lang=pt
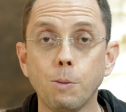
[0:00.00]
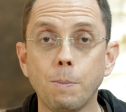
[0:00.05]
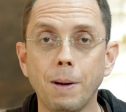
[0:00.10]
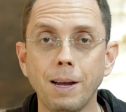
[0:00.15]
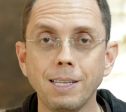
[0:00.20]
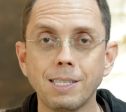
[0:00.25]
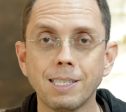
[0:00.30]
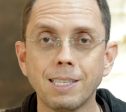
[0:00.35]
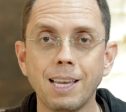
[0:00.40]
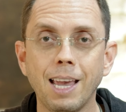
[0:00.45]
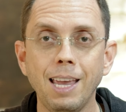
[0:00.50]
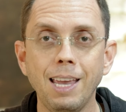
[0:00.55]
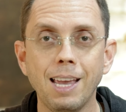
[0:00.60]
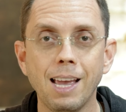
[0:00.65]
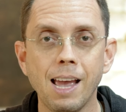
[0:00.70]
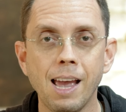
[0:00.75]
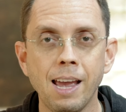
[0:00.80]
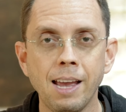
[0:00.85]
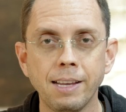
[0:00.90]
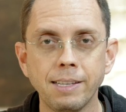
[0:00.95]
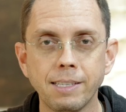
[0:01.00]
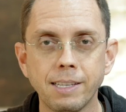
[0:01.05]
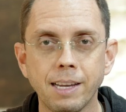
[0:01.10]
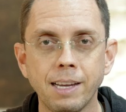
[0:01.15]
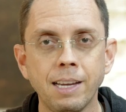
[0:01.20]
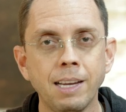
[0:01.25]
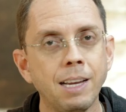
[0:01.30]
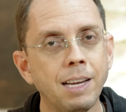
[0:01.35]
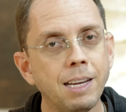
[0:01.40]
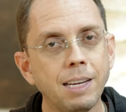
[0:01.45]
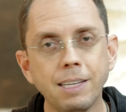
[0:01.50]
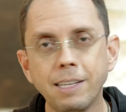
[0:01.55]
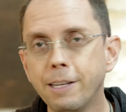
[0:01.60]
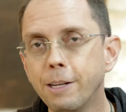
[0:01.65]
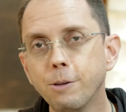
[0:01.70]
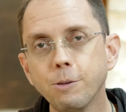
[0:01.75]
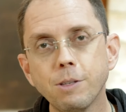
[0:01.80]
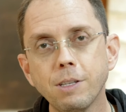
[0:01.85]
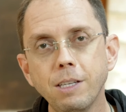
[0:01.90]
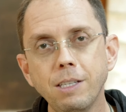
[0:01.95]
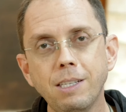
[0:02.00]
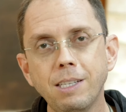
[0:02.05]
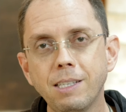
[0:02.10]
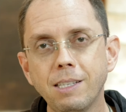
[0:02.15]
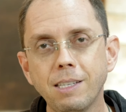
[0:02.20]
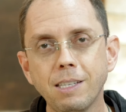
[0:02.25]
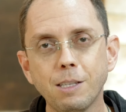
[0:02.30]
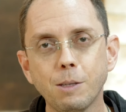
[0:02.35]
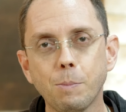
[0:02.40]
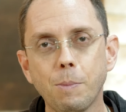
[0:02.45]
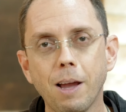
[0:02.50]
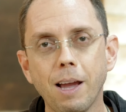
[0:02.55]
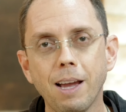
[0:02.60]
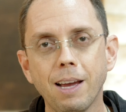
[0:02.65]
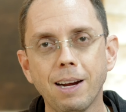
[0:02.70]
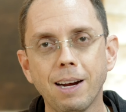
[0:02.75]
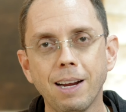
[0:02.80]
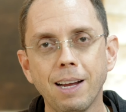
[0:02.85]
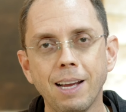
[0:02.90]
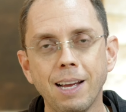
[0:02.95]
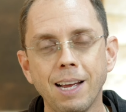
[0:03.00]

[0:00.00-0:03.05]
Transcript: mas quem reza não se desespera.